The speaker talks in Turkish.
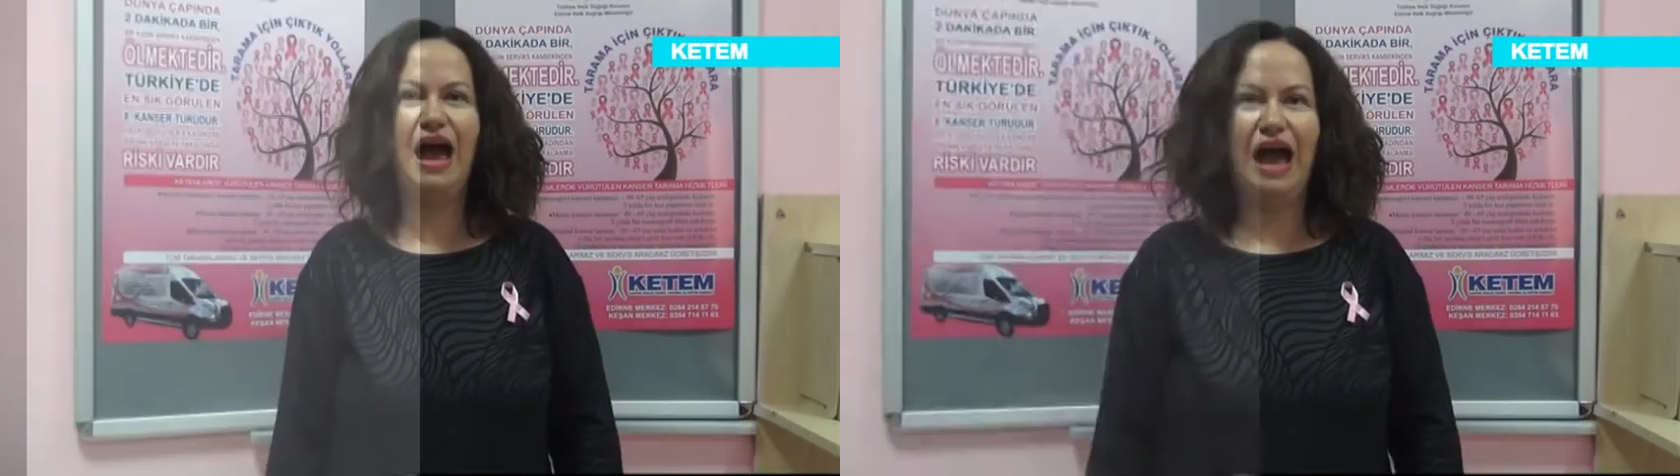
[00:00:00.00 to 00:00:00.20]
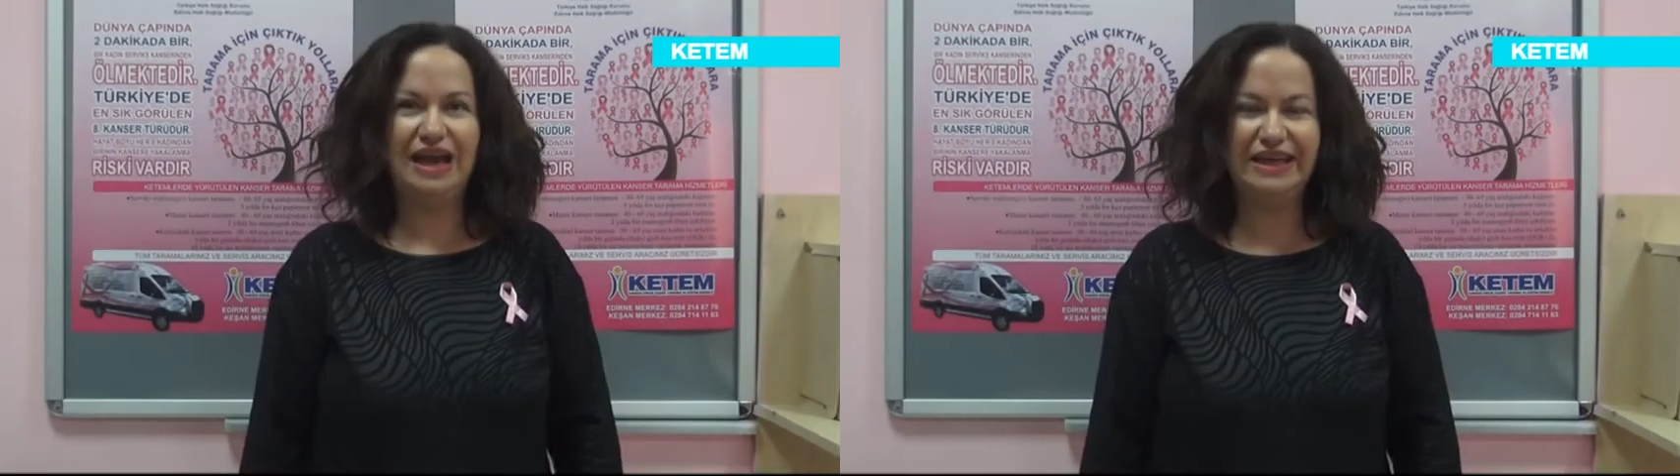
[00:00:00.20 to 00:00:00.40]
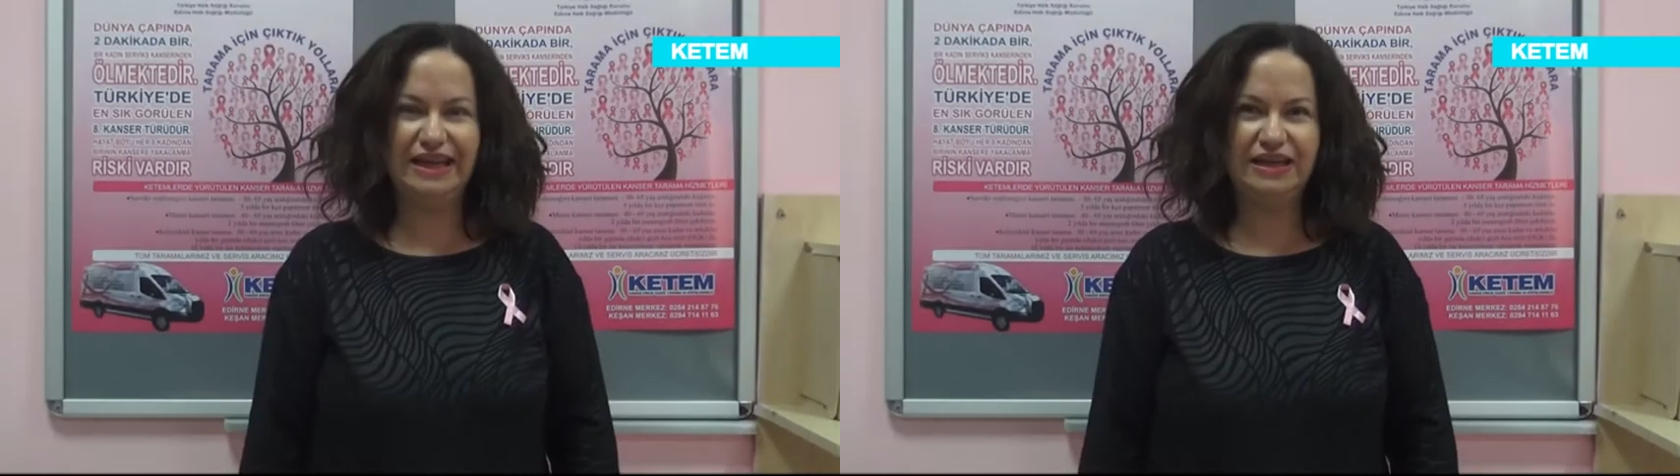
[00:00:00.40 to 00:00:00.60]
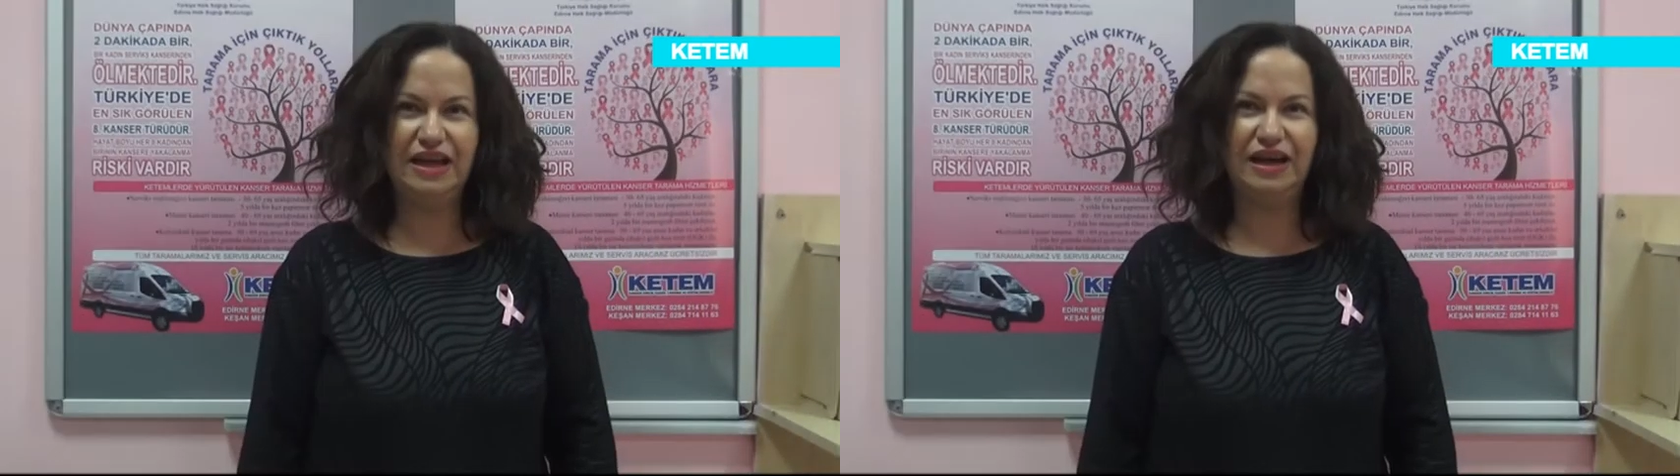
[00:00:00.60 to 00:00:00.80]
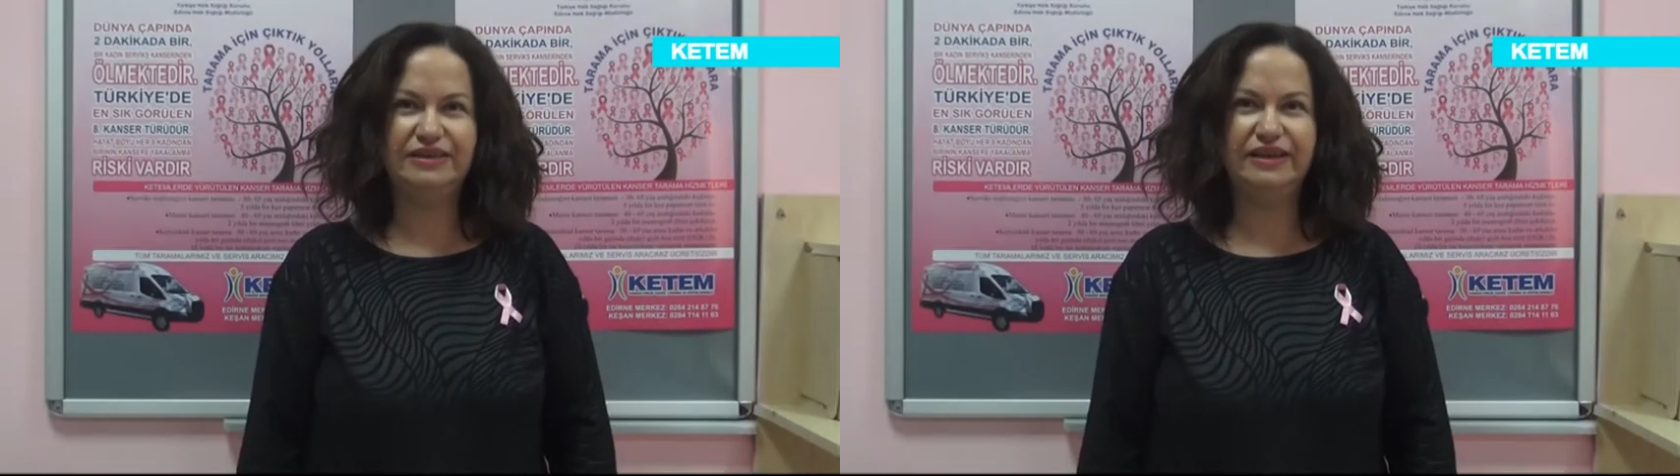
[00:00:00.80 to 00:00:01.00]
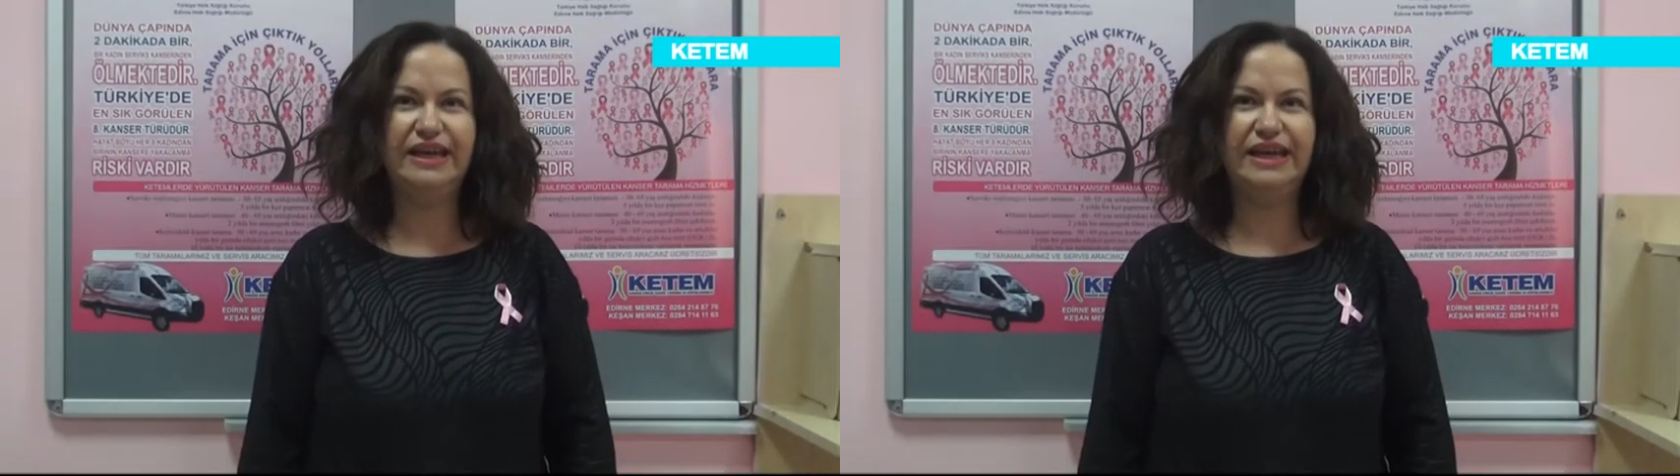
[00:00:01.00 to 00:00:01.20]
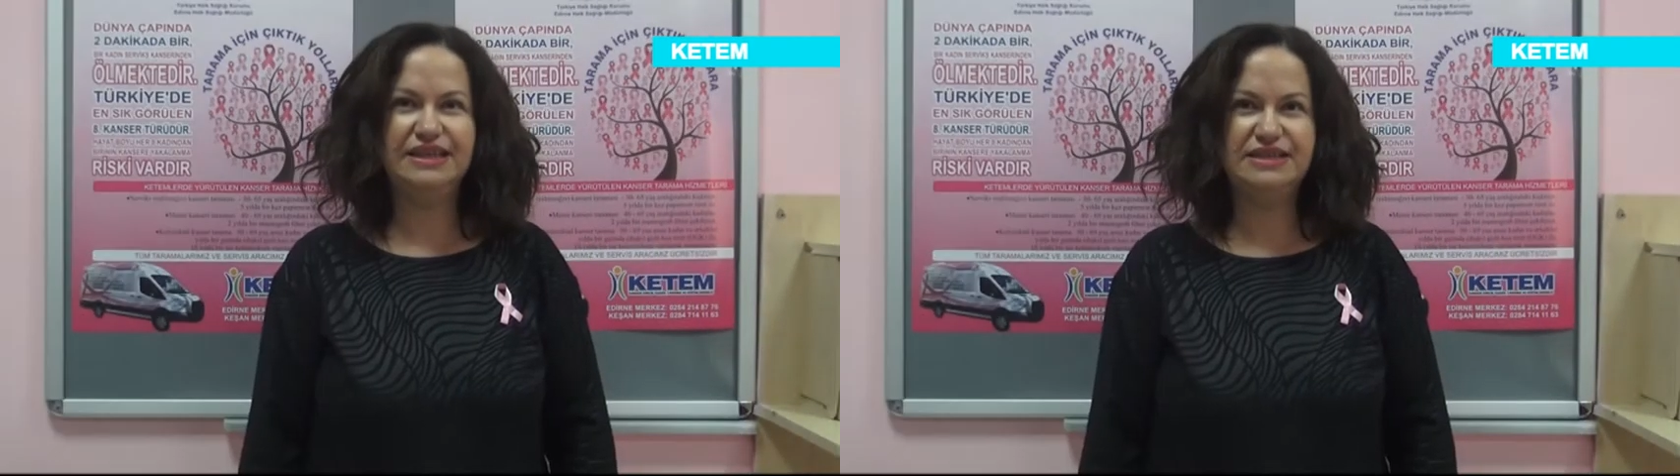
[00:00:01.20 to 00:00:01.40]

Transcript: Erkeklerde en